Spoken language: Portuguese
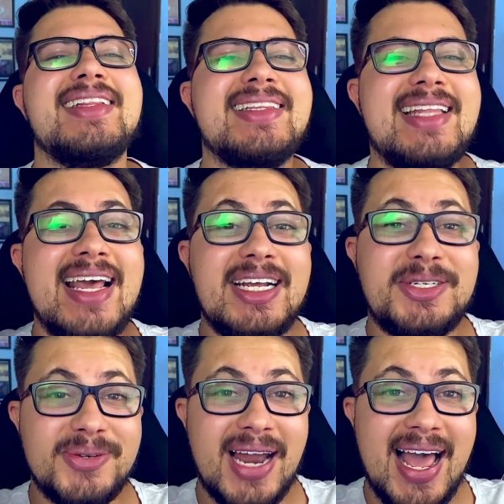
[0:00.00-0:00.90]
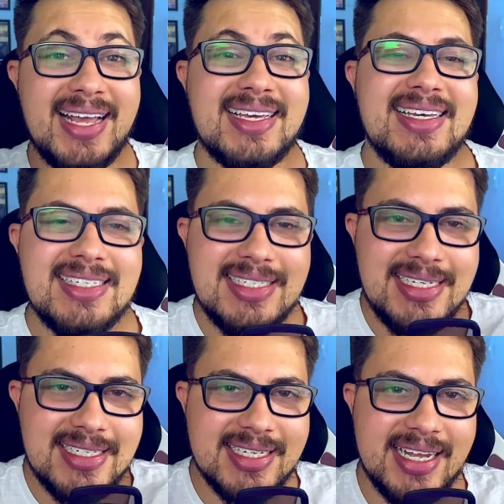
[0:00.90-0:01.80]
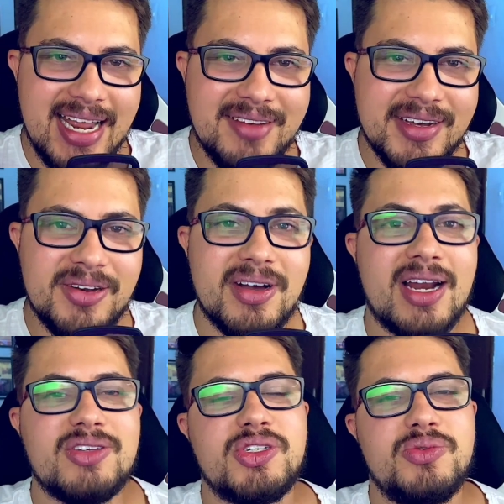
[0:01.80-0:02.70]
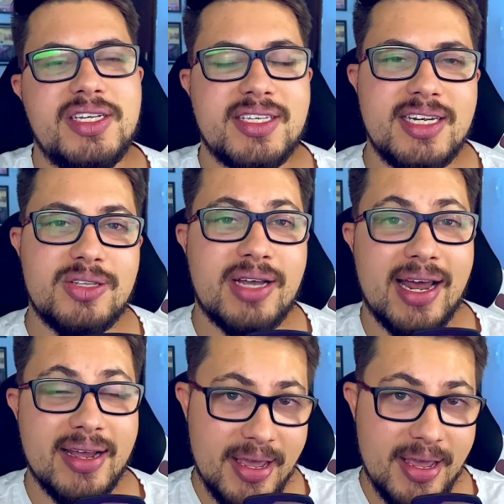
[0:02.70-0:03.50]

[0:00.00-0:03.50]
deixa o like e se inscreva aqui no canal se não é inscrito, cara.